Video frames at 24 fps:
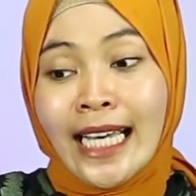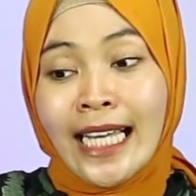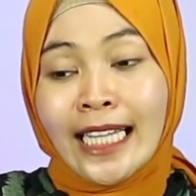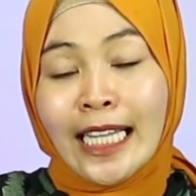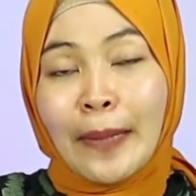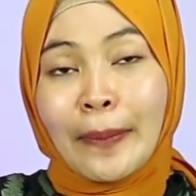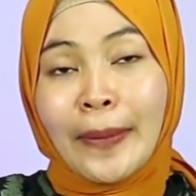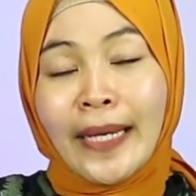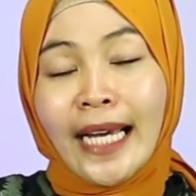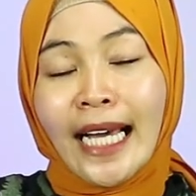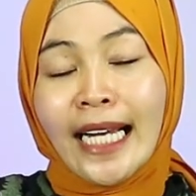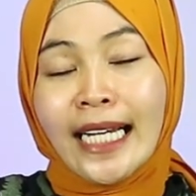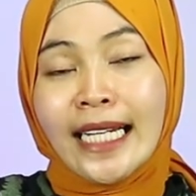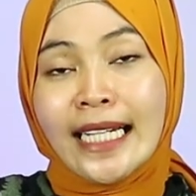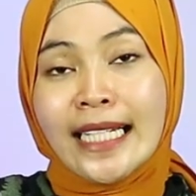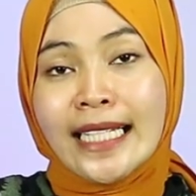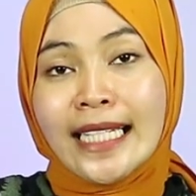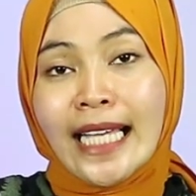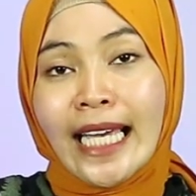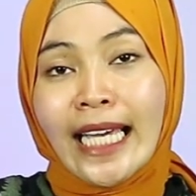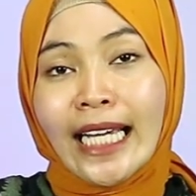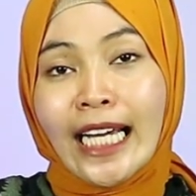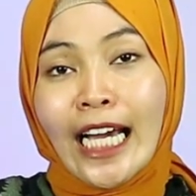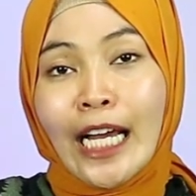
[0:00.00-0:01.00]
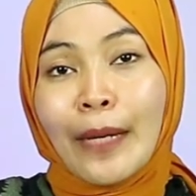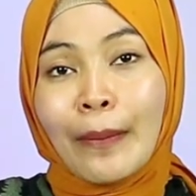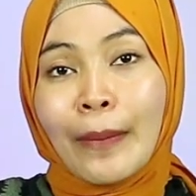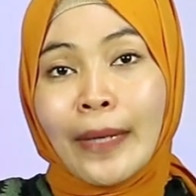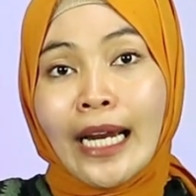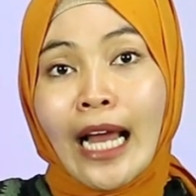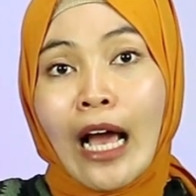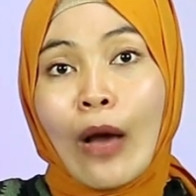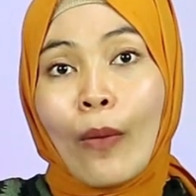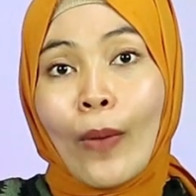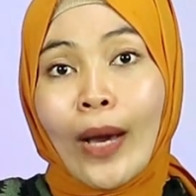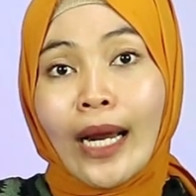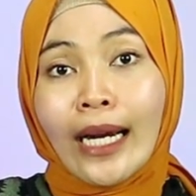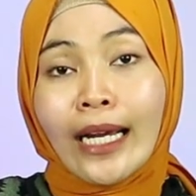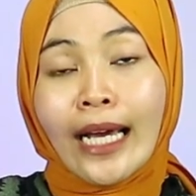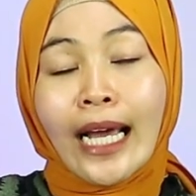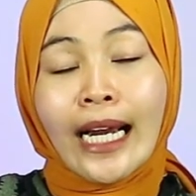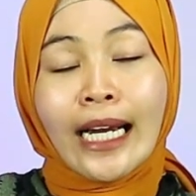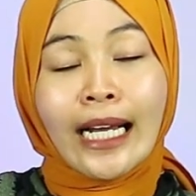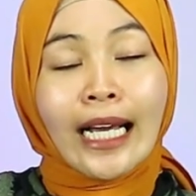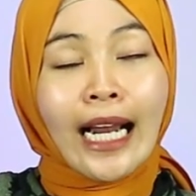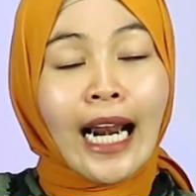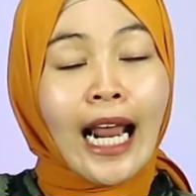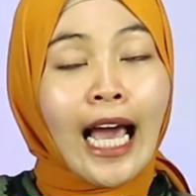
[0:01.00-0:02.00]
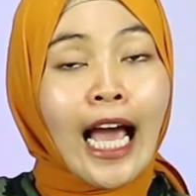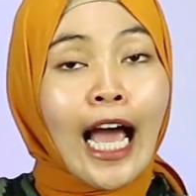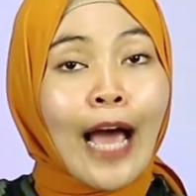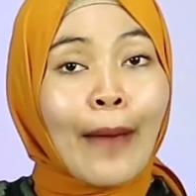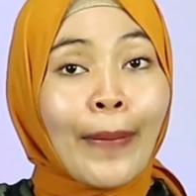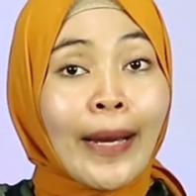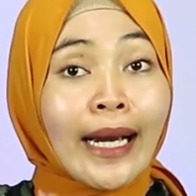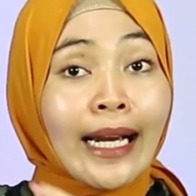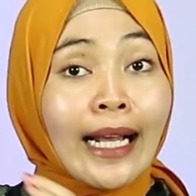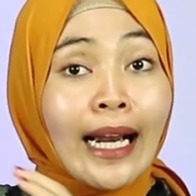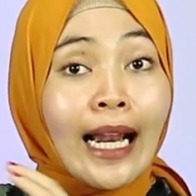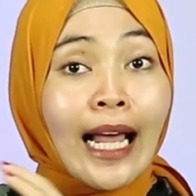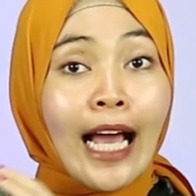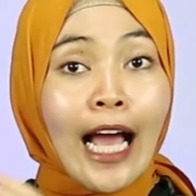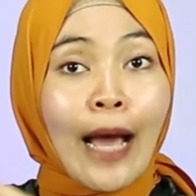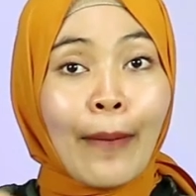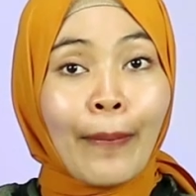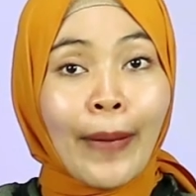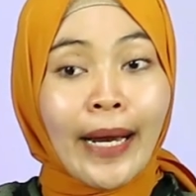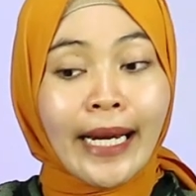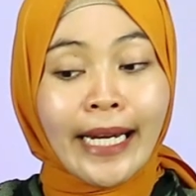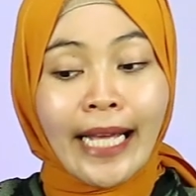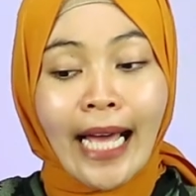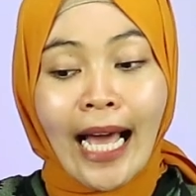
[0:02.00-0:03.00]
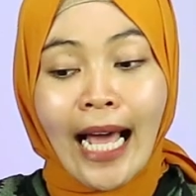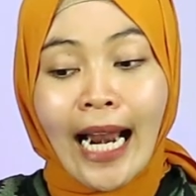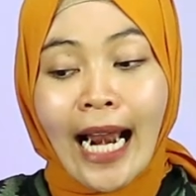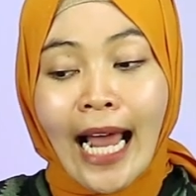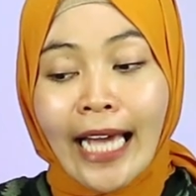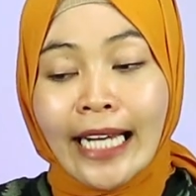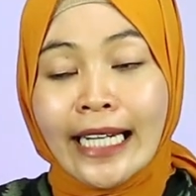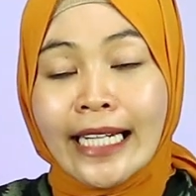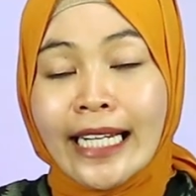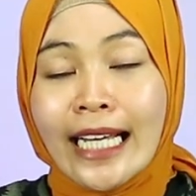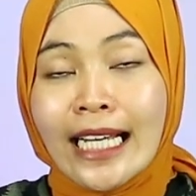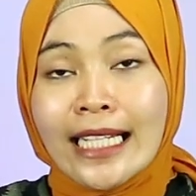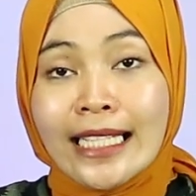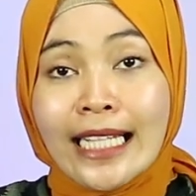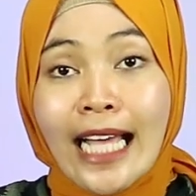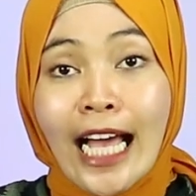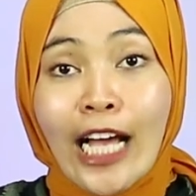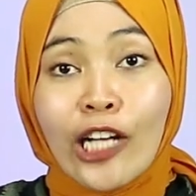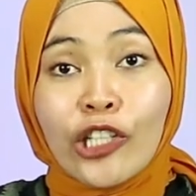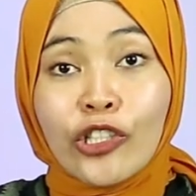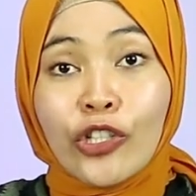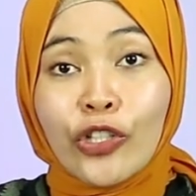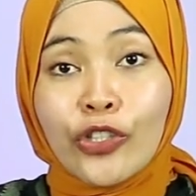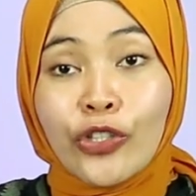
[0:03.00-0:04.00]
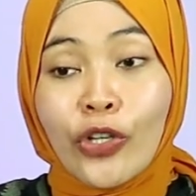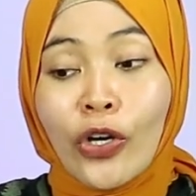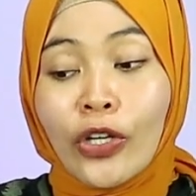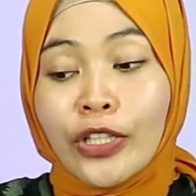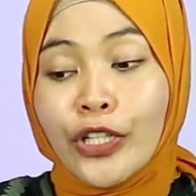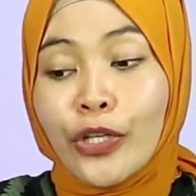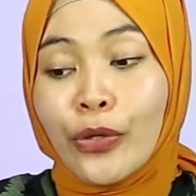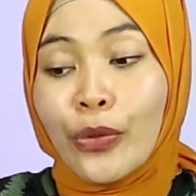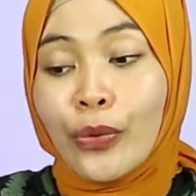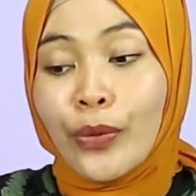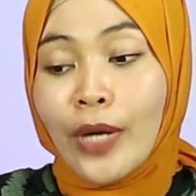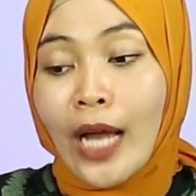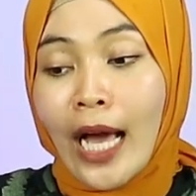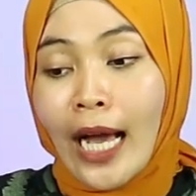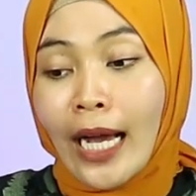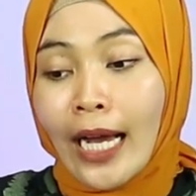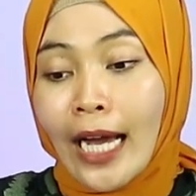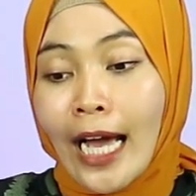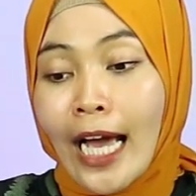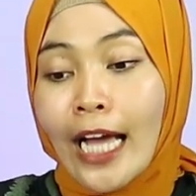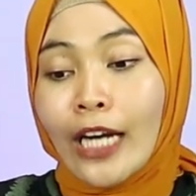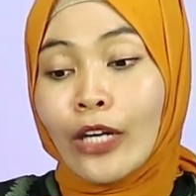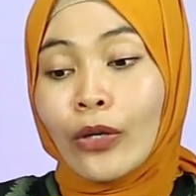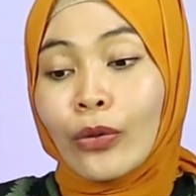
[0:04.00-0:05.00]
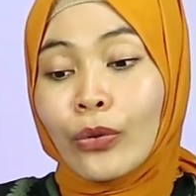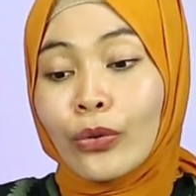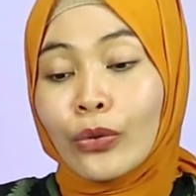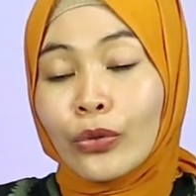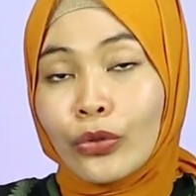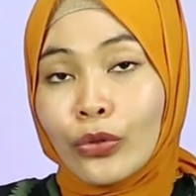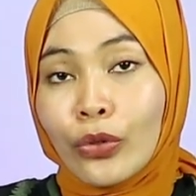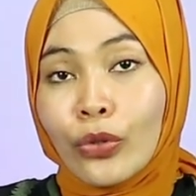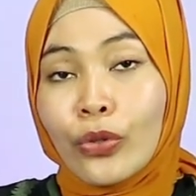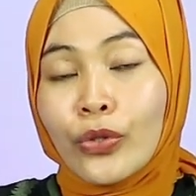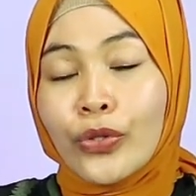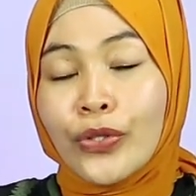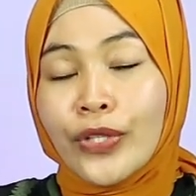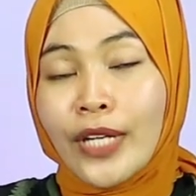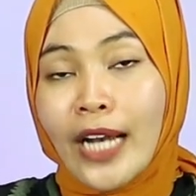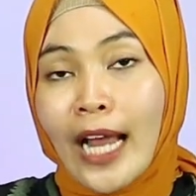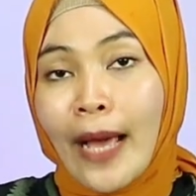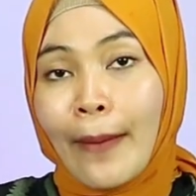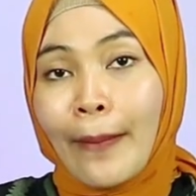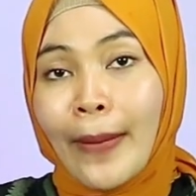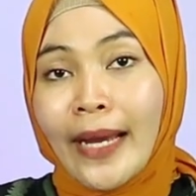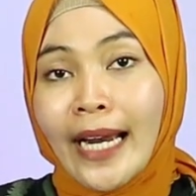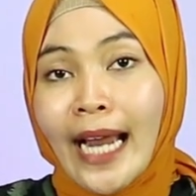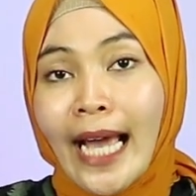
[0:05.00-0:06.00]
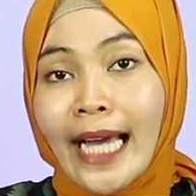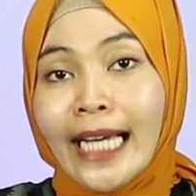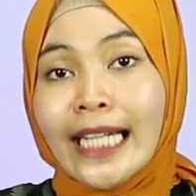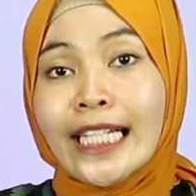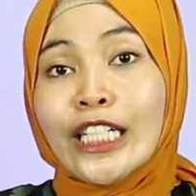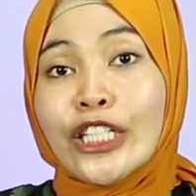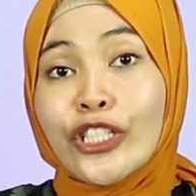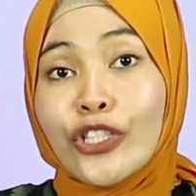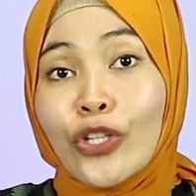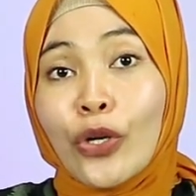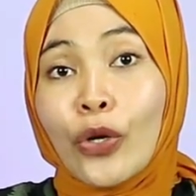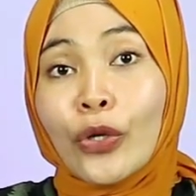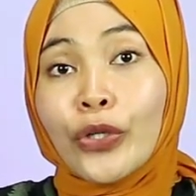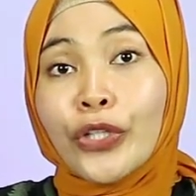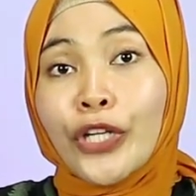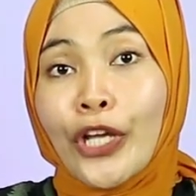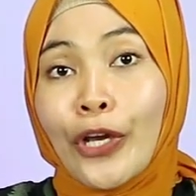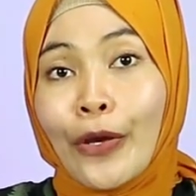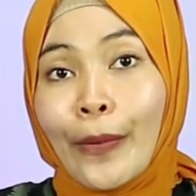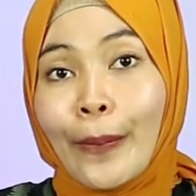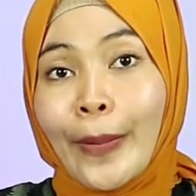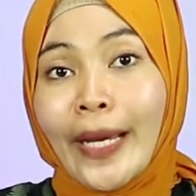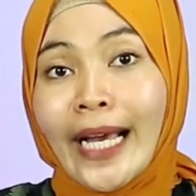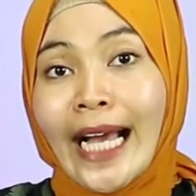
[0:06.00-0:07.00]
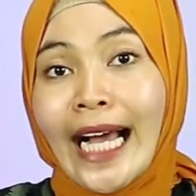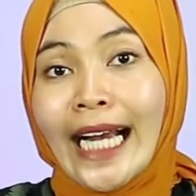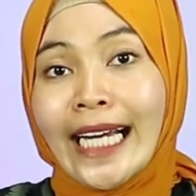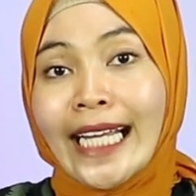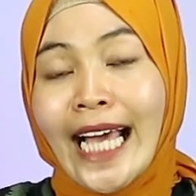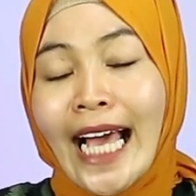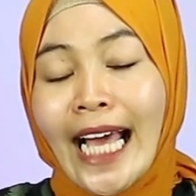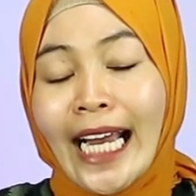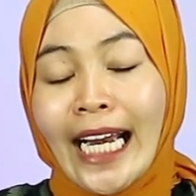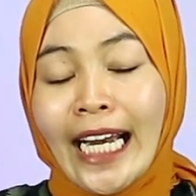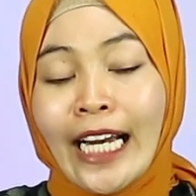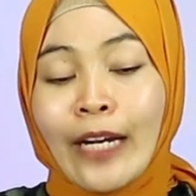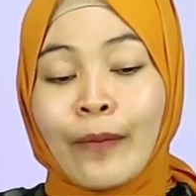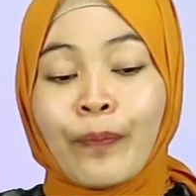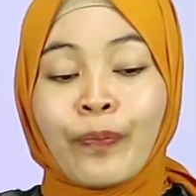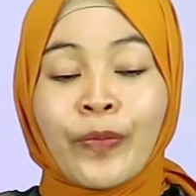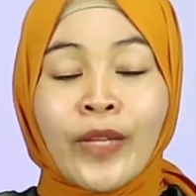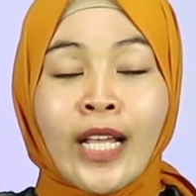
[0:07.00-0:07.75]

Tapi kali ini saya akan menawarkan kelengkapan-kelengkapan yang lain yang sangat cocok digunakan untuk senapan angin gejluk DWP kalian.